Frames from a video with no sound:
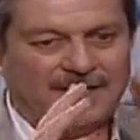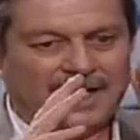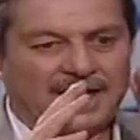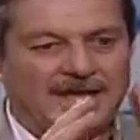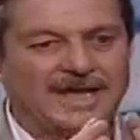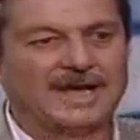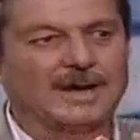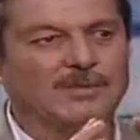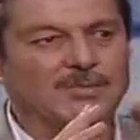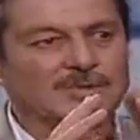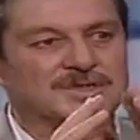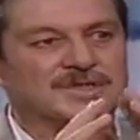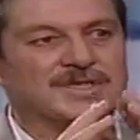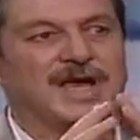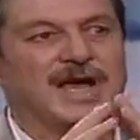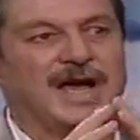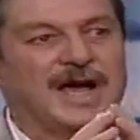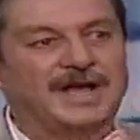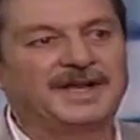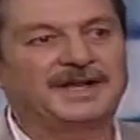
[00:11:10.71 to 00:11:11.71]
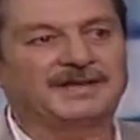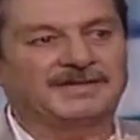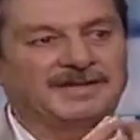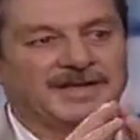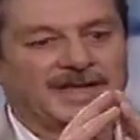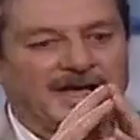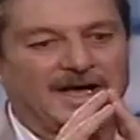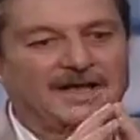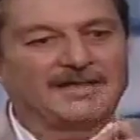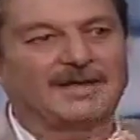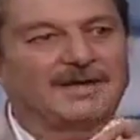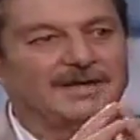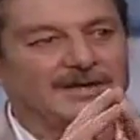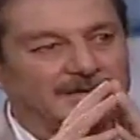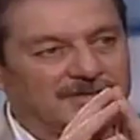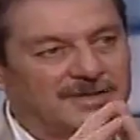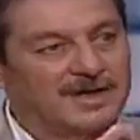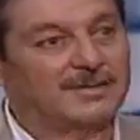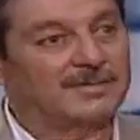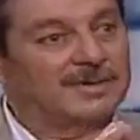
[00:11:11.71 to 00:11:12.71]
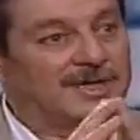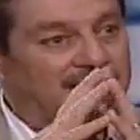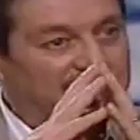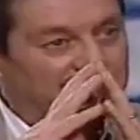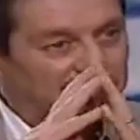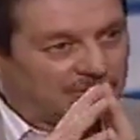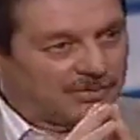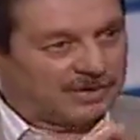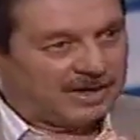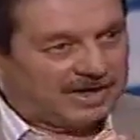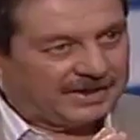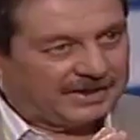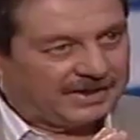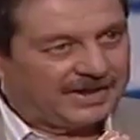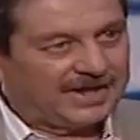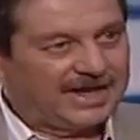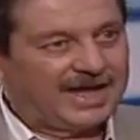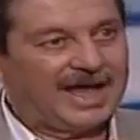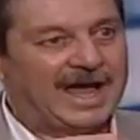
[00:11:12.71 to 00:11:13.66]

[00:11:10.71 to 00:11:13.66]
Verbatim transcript: هي مساعدة هذا النظام الأردوغاني